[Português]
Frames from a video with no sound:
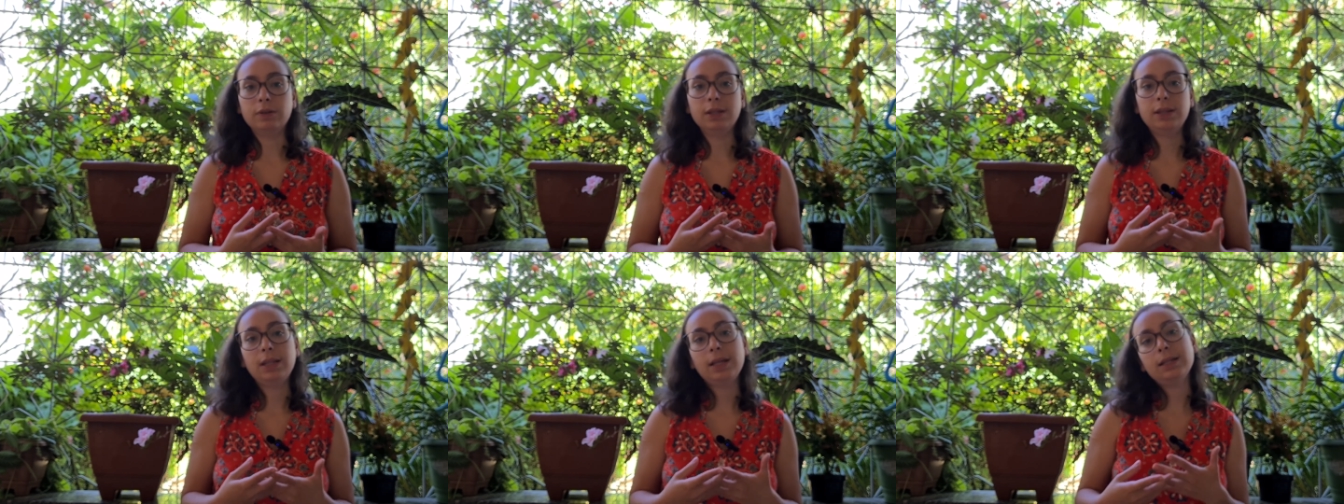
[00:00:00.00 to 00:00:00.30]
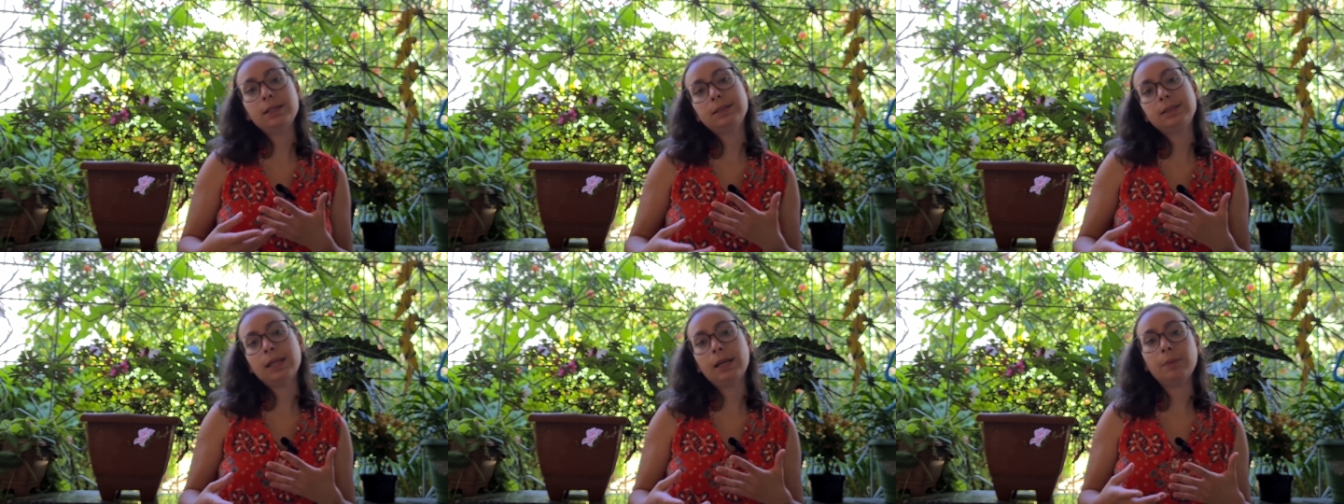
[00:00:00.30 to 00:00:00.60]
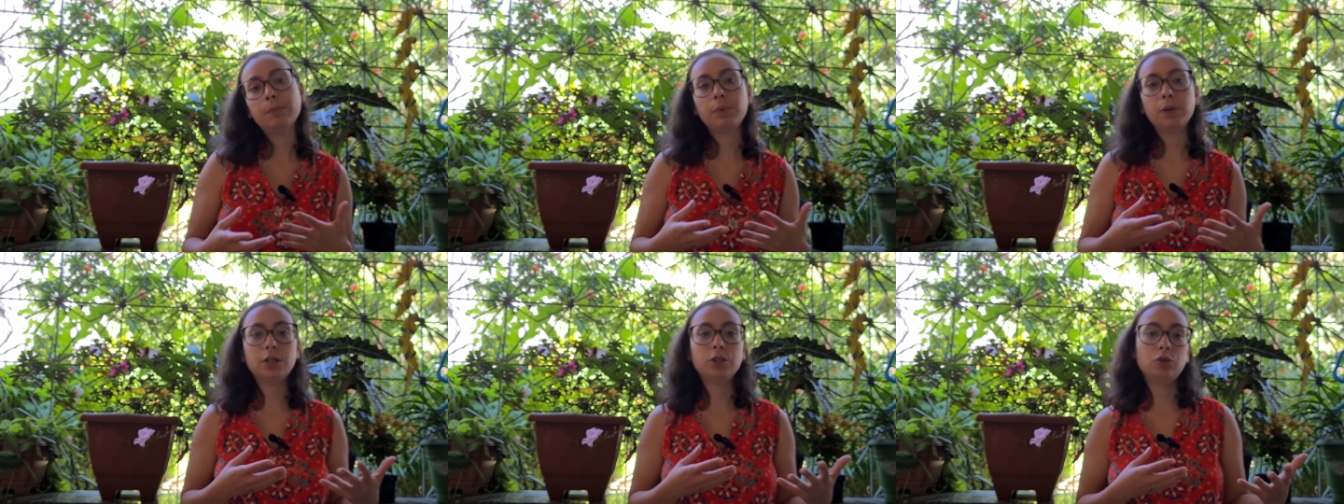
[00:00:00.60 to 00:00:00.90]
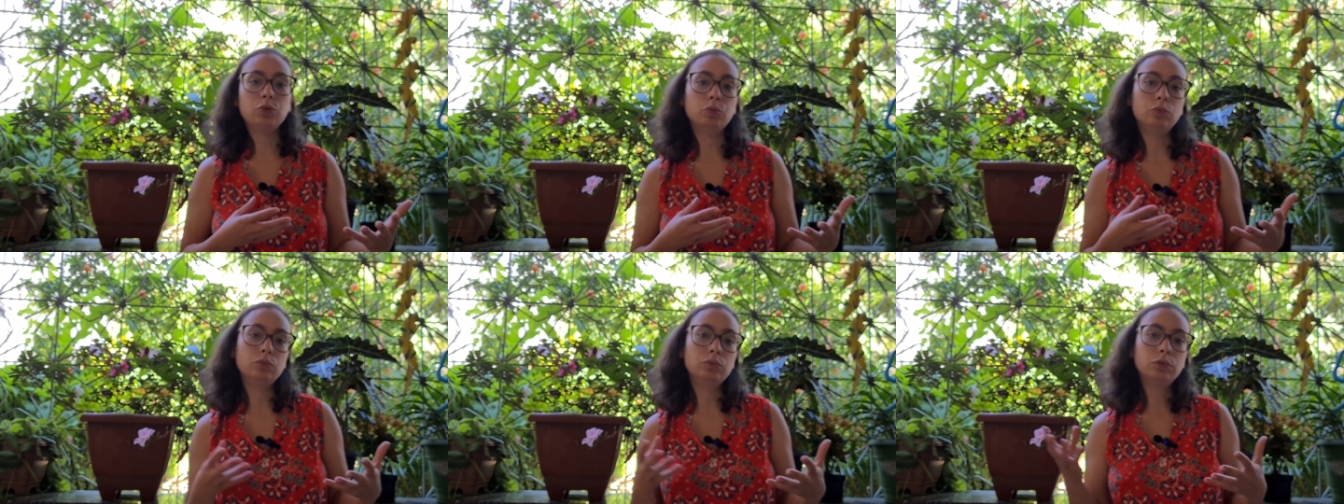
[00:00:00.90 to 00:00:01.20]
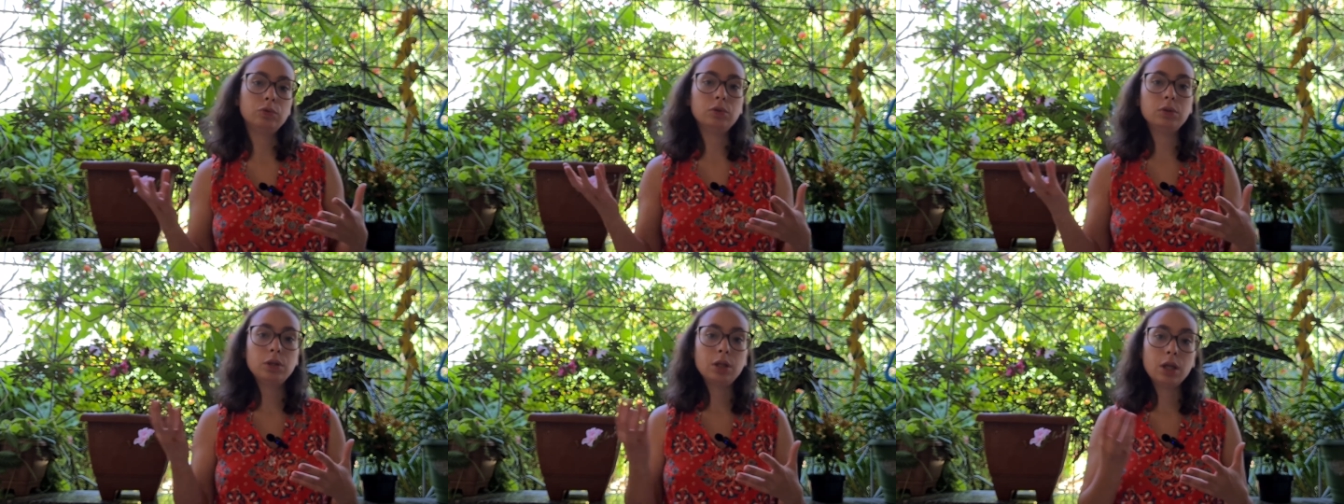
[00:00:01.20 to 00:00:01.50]
E ter sempre
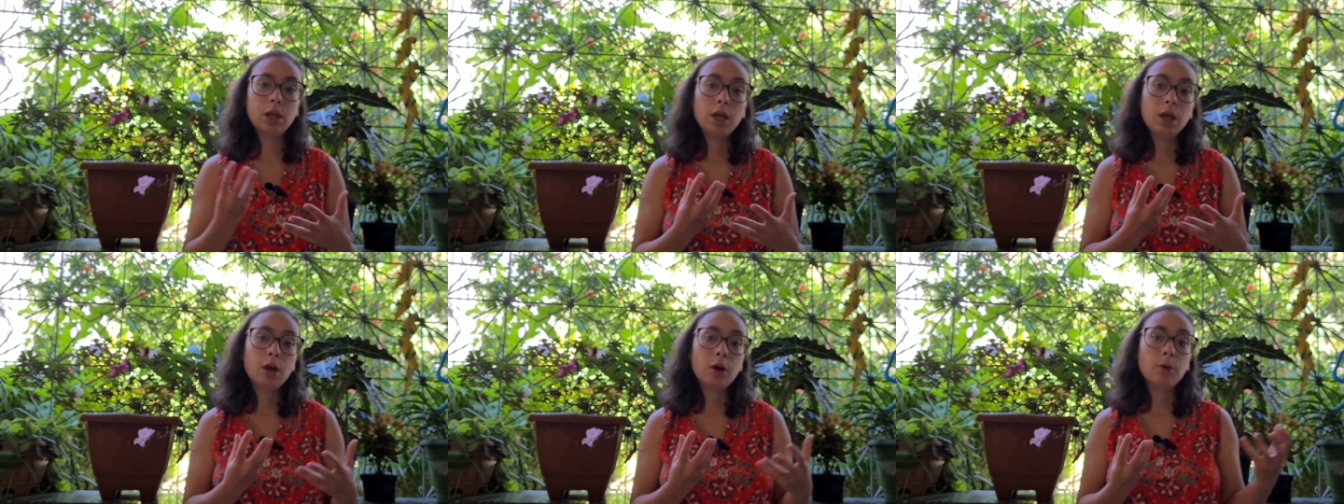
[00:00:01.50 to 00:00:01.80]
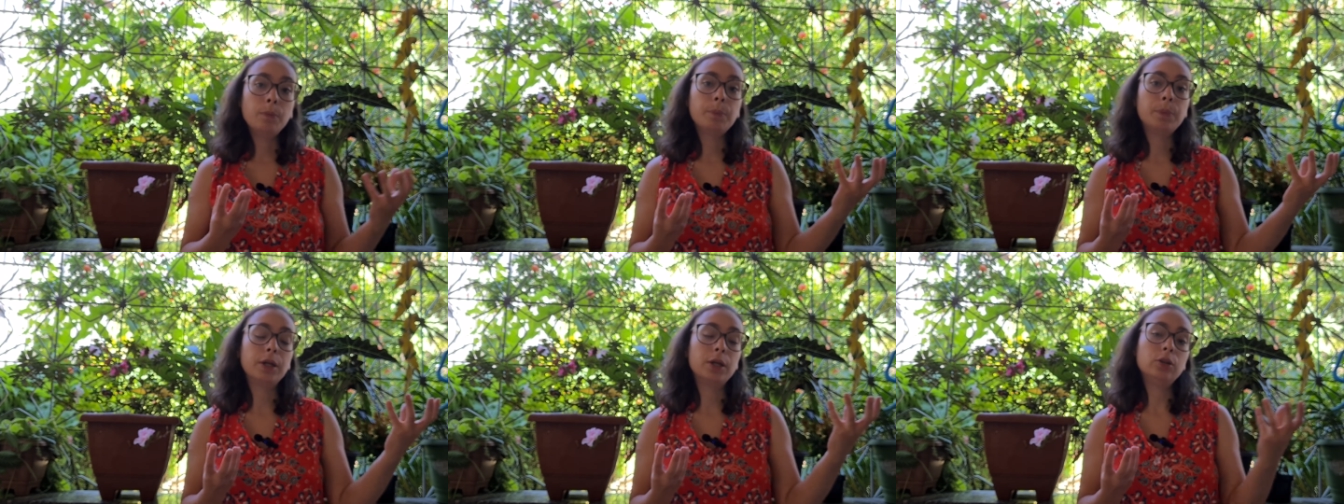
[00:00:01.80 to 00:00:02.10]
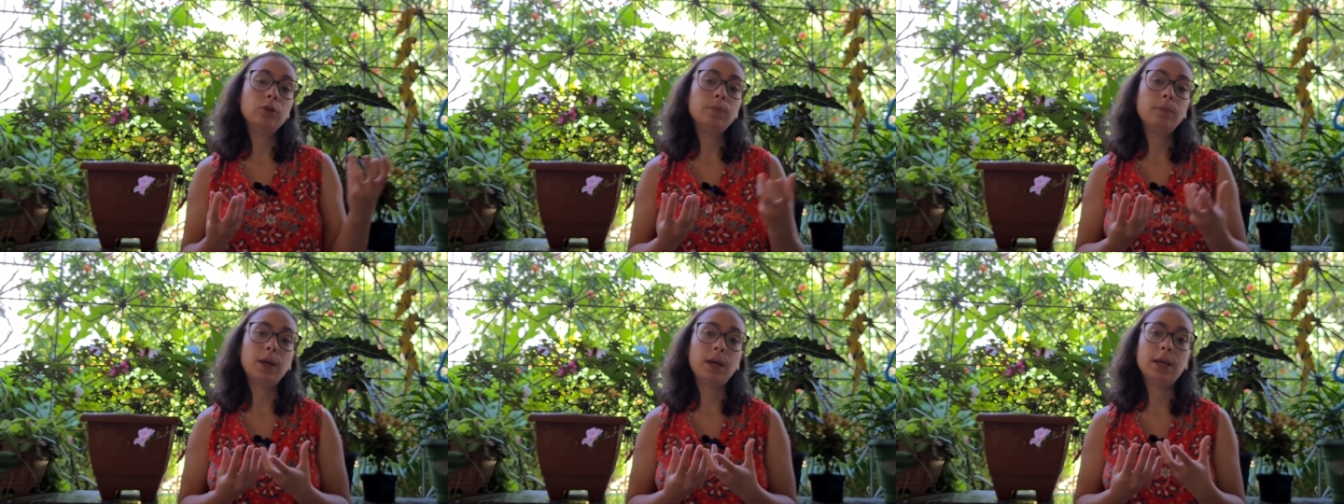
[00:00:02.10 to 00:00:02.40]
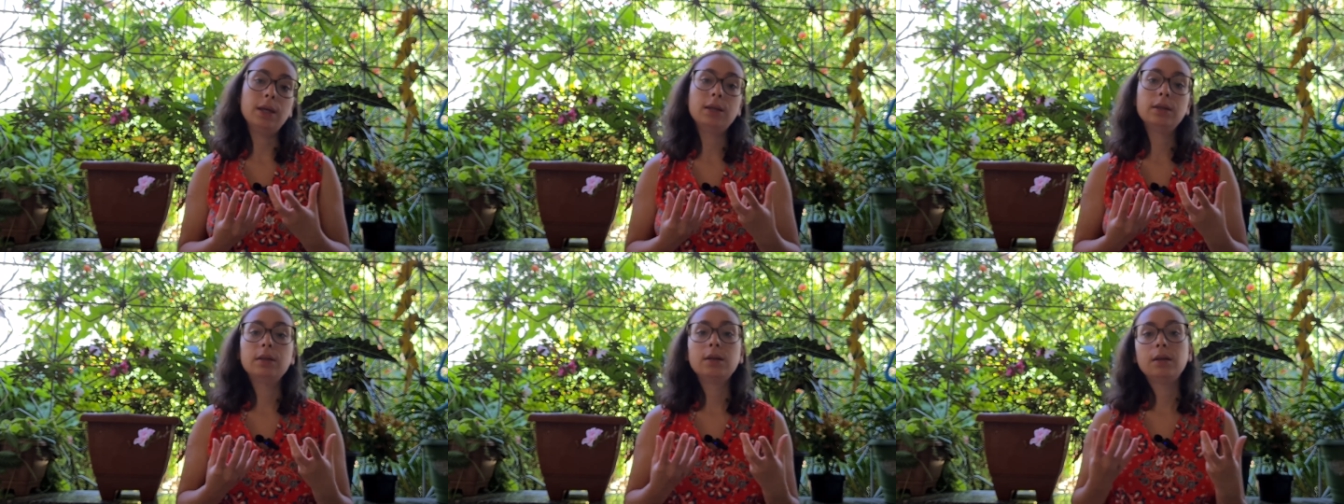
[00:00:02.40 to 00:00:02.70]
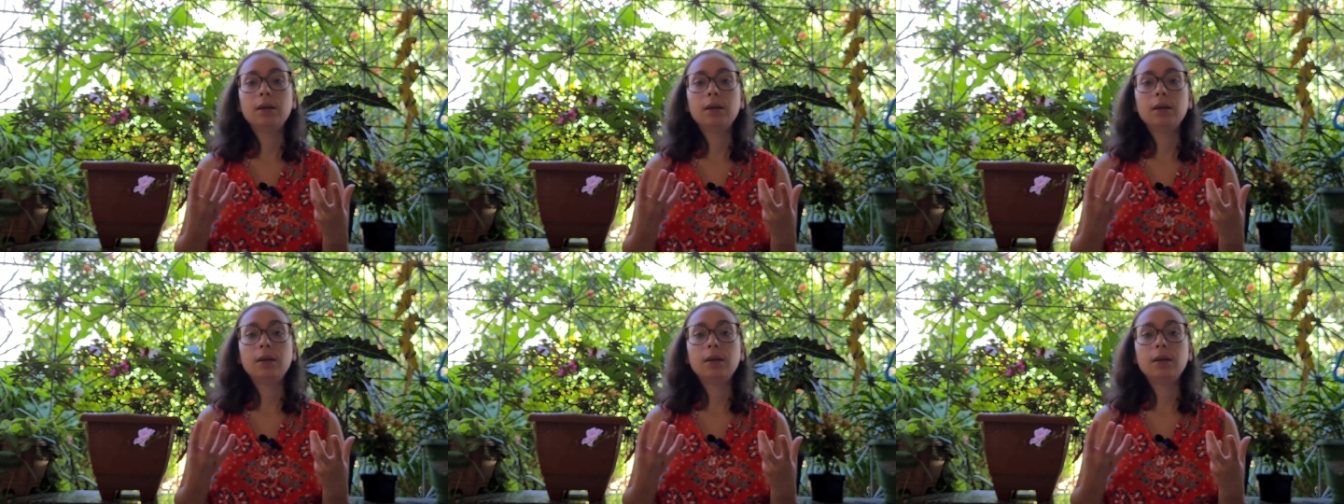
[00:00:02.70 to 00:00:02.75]
junto um plano B,